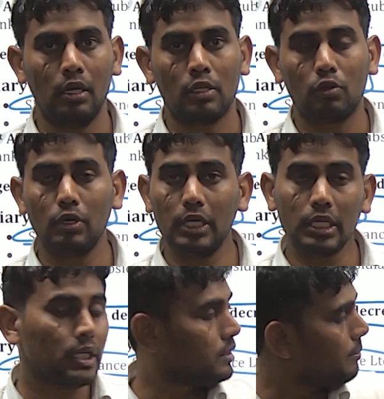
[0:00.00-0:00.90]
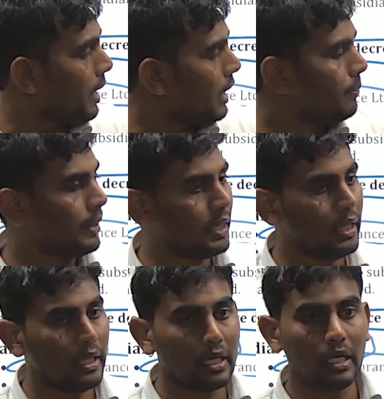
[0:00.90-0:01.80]
तो इनकी डिमांड बढ़ी
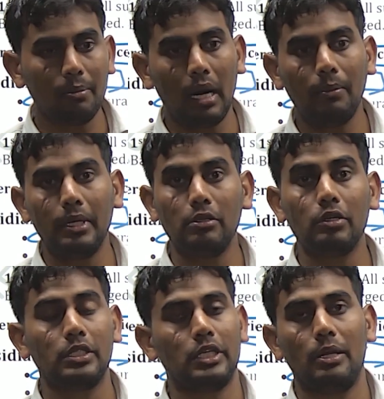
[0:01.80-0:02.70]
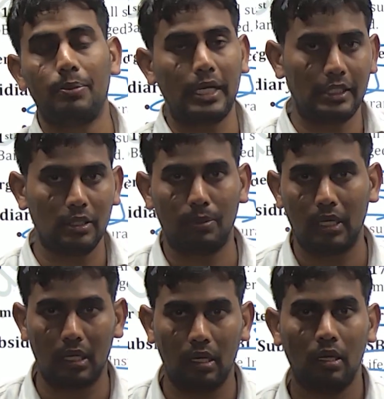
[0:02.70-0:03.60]
इनकी डिमांड बढ़ी तो इनके शेयर प्राइसेस बढ़
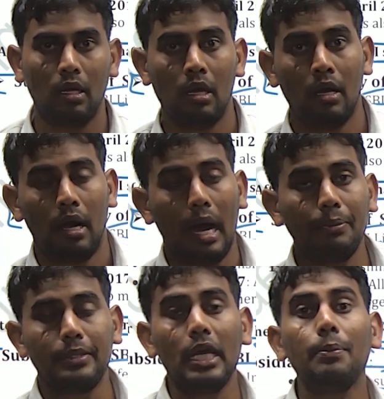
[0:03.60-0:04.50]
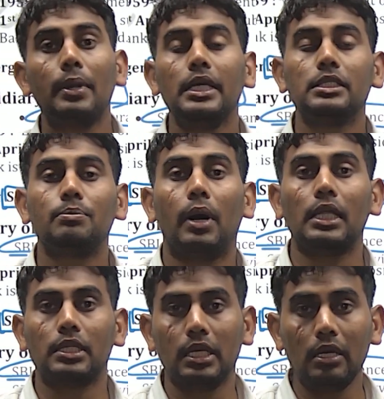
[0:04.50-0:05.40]
गए अब शेयर प्राइस बात
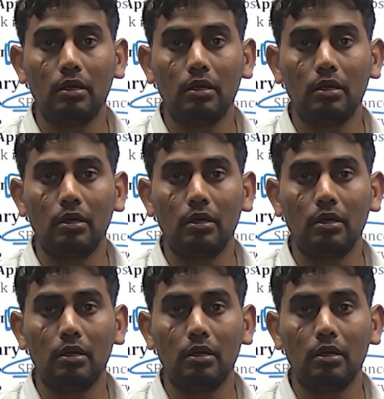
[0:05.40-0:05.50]
की